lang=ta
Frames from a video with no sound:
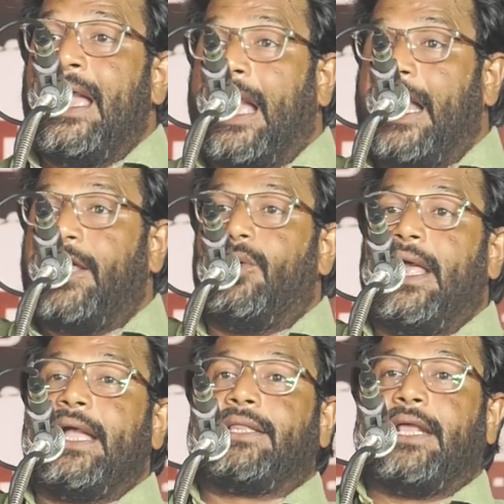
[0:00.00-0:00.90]

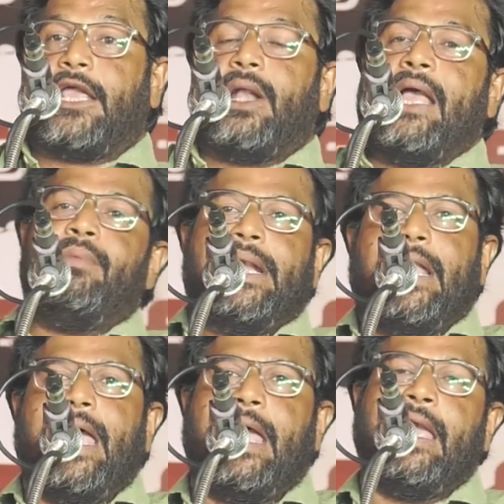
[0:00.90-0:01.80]
கலையுலக திரையுலகம்
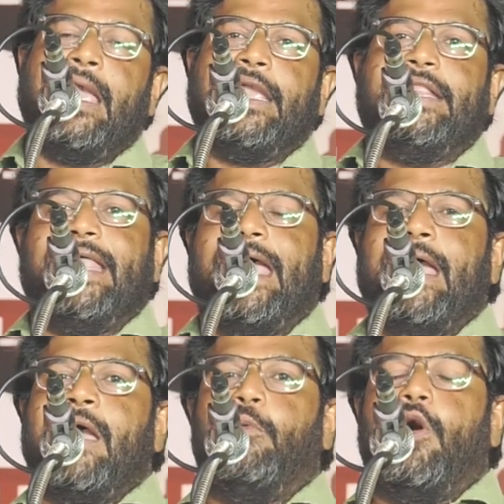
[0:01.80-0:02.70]
எல்லாம் இந்த
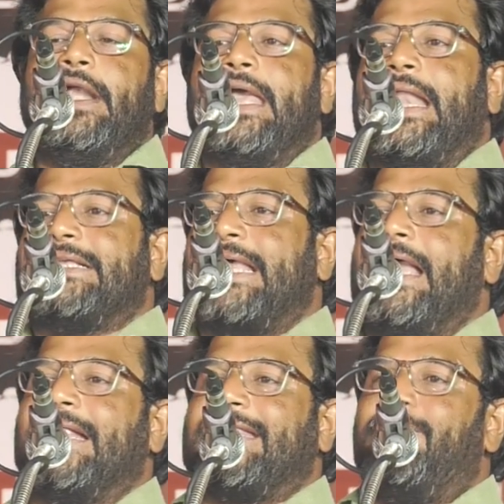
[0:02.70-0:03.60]
மோடி
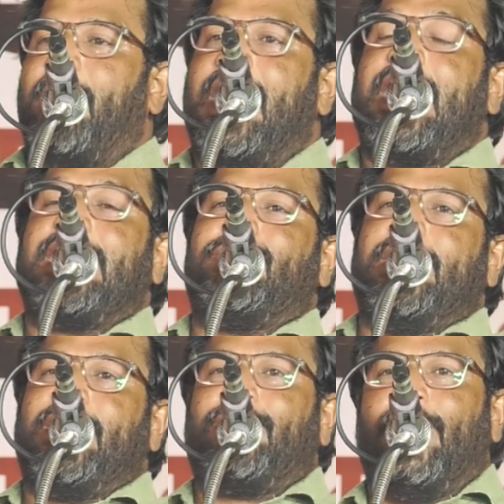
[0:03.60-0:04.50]
அரசாங்கத்தை
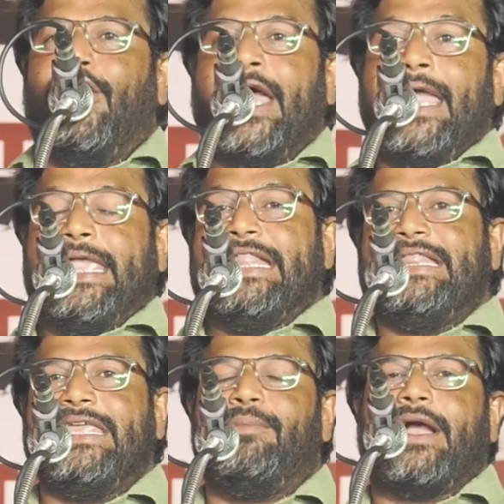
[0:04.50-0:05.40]
பாராட்டுவதற்கும்
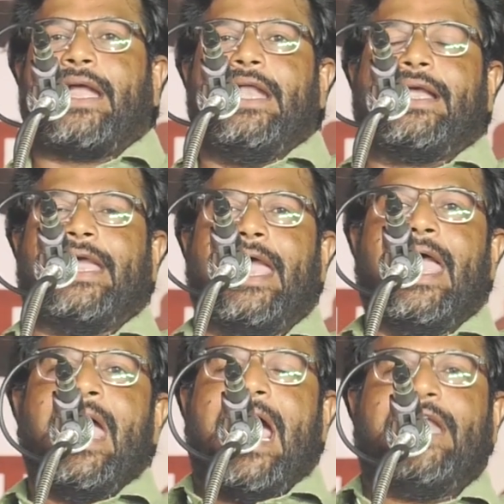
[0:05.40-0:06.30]
இந்திய மக்களுக்கு
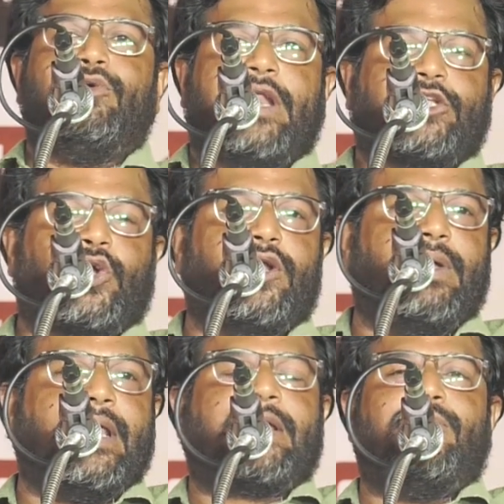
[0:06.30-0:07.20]
அறிவுரை
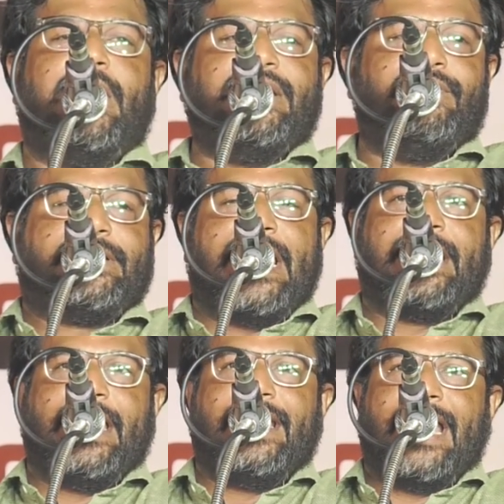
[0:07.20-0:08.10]
சொல்லுவதற்கும்
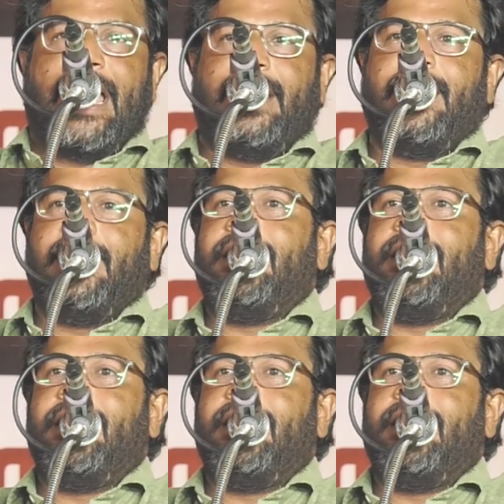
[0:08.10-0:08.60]
வந்துவிட்டார்கள் என்றால்